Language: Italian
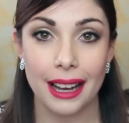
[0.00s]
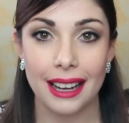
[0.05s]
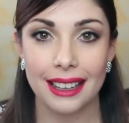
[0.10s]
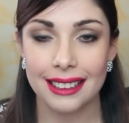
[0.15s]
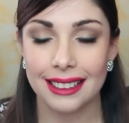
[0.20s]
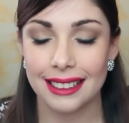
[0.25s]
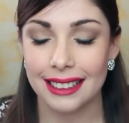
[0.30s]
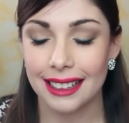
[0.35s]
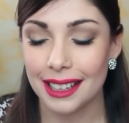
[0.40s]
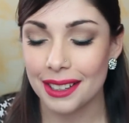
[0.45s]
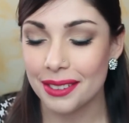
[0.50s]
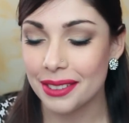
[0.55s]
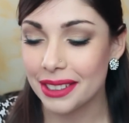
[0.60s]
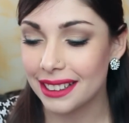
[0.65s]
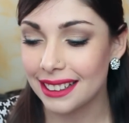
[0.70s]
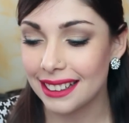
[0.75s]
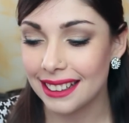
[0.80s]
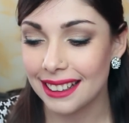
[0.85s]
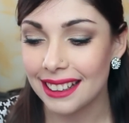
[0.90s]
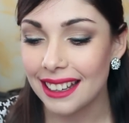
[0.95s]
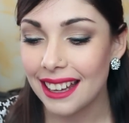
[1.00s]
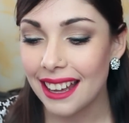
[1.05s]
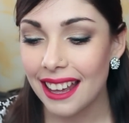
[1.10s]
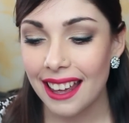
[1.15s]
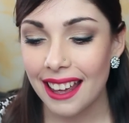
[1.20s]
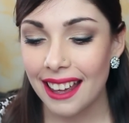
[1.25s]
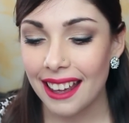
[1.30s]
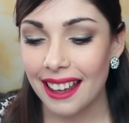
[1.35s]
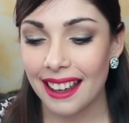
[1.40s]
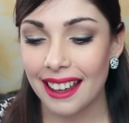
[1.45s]
macchina e quindi
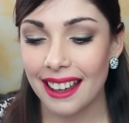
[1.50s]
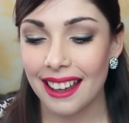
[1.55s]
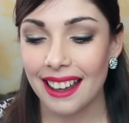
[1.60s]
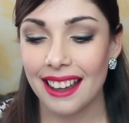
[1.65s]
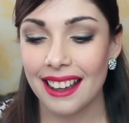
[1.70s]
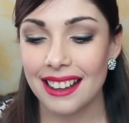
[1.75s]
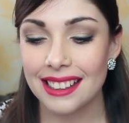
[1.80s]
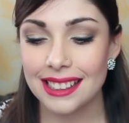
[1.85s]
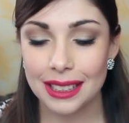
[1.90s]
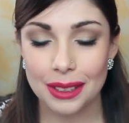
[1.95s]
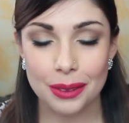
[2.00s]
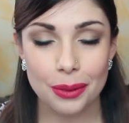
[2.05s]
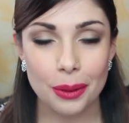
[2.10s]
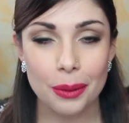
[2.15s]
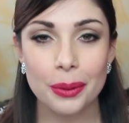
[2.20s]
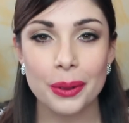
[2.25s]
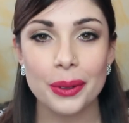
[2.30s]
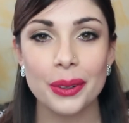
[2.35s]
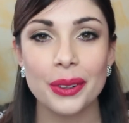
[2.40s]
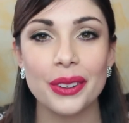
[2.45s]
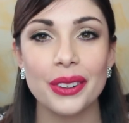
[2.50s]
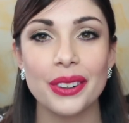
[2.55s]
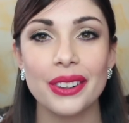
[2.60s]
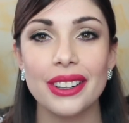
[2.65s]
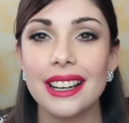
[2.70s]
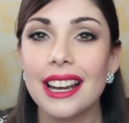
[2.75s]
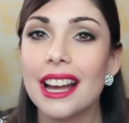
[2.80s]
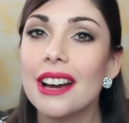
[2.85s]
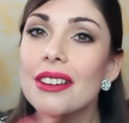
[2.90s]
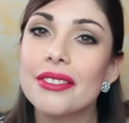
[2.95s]
eh, è stato proprio
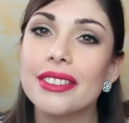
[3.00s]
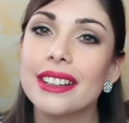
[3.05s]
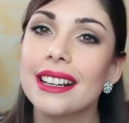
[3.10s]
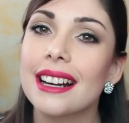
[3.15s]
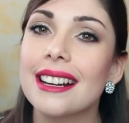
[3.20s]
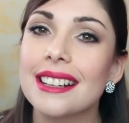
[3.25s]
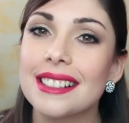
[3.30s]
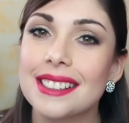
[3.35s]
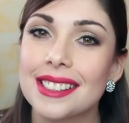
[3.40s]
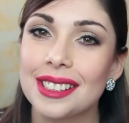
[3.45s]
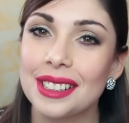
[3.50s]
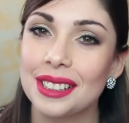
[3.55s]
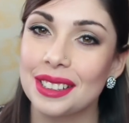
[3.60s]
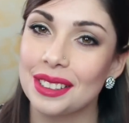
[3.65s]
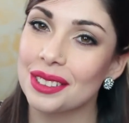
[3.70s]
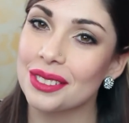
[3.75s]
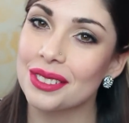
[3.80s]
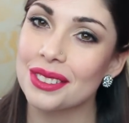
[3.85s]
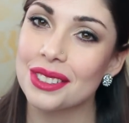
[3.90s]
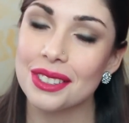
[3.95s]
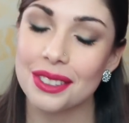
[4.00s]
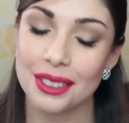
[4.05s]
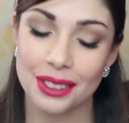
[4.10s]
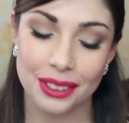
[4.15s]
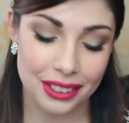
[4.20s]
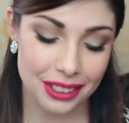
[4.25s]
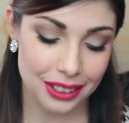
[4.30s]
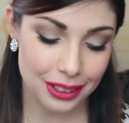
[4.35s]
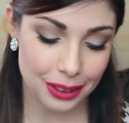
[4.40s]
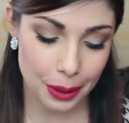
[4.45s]
l'avverarsi di un
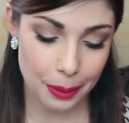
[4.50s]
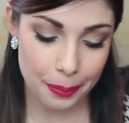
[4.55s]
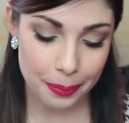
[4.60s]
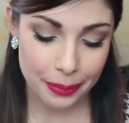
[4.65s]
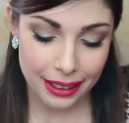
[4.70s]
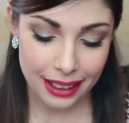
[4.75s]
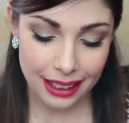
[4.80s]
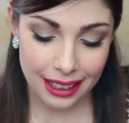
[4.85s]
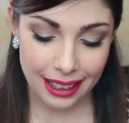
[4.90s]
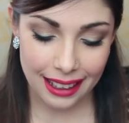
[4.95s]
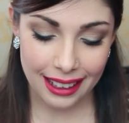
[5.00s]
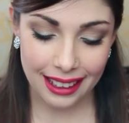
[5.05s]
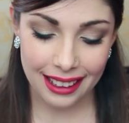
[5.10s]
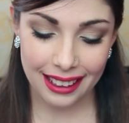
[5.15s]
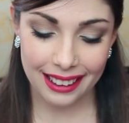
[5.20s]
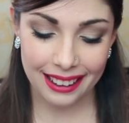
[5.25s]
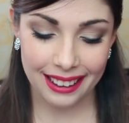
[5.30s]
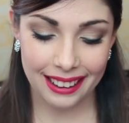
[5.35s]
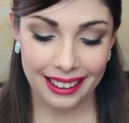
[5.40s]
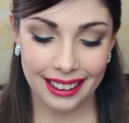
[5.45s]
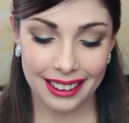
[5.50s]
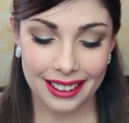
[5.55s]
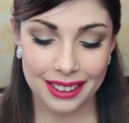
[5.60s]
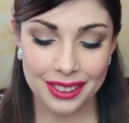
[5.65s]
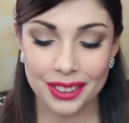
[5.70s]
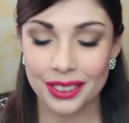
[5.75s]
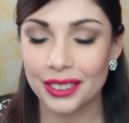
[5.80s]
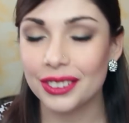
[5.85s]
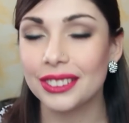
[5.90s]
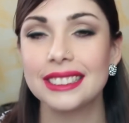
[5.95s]
sogno e
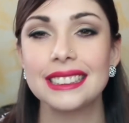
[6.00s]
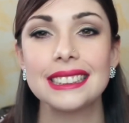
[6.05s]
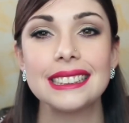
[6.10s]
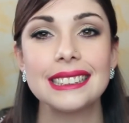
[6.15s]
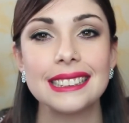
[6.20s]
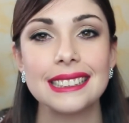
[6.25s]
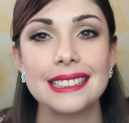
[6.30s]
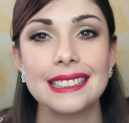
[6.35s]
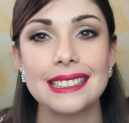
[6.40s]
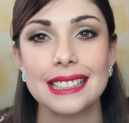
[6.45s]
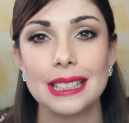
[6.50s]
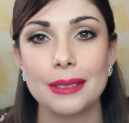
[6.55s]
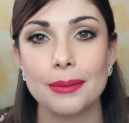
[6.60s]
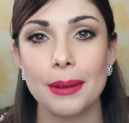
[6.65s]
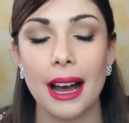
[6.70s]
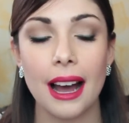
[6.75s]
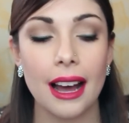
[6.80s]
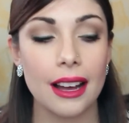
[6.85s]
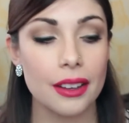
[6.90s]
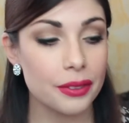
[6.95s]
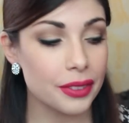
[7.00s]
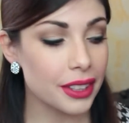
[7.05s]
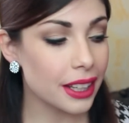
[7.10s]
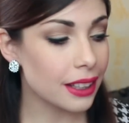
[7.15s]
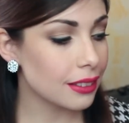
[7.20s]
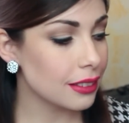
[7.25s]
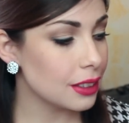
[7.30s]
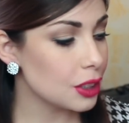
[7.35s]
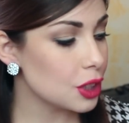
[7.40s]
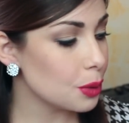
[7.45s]
sono contentissima, vi
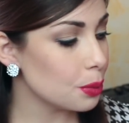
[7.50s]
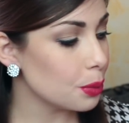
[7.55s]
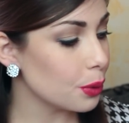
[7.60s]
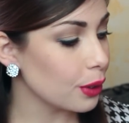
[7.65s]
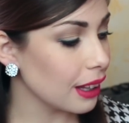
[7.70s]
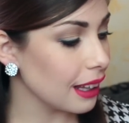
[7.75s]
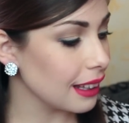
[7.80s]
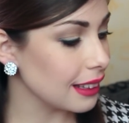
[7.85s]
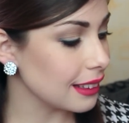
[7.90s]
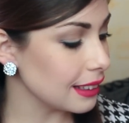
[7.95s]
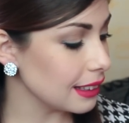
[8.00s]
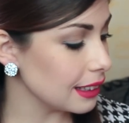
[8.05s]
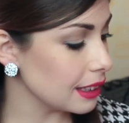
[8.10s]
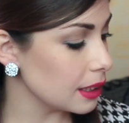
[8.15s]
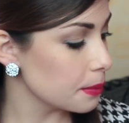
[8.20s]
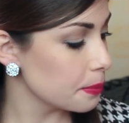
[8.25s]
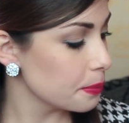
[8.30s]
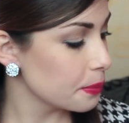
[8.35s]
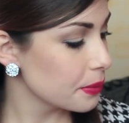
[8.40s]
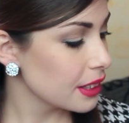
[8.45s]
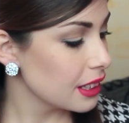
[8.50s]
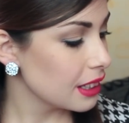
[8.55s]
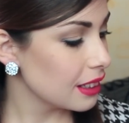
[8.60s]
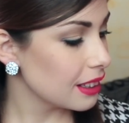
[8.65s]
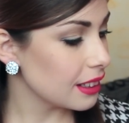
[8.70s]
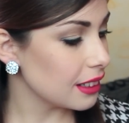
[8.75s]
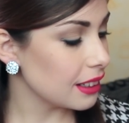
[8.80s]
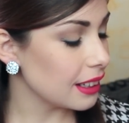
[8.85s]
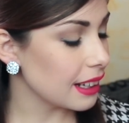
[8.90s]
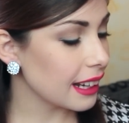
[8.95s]
anticipo che di
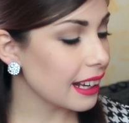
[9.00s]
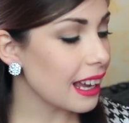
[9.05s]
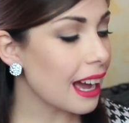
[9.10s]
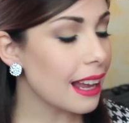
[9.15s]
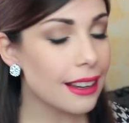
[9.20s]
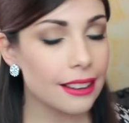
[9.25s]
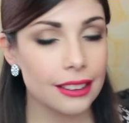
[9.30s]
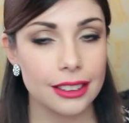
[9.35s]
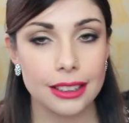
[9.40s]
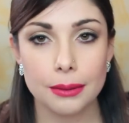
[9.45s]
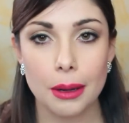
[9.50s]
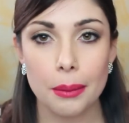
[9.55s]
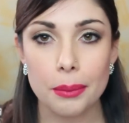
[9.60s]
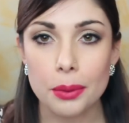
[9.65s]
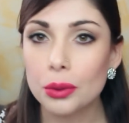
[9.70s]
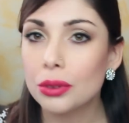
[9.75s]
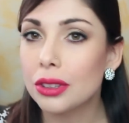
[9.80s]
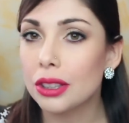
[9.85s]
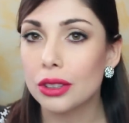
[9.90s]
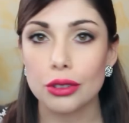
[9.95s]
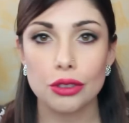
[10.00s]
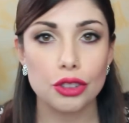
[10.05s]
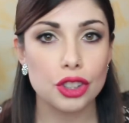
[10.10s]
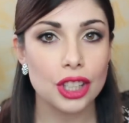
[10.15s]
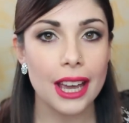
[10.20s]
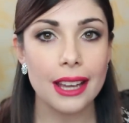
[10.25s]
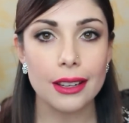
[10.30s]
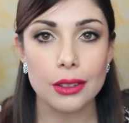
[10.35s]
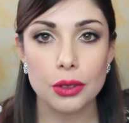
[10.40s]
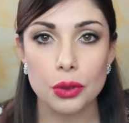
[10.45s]
eh, regali a tema beauty non
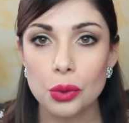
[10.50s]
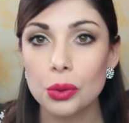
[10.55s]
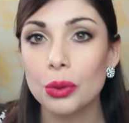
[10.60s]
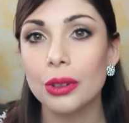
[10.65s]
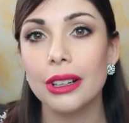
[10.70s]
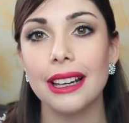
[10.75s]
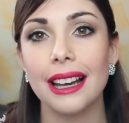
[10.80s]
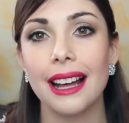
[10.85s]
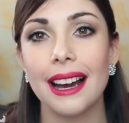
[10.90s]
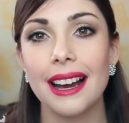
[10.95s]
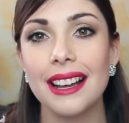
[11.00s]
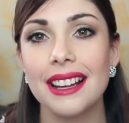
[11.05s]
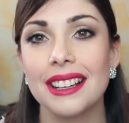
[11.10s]
c'è nulla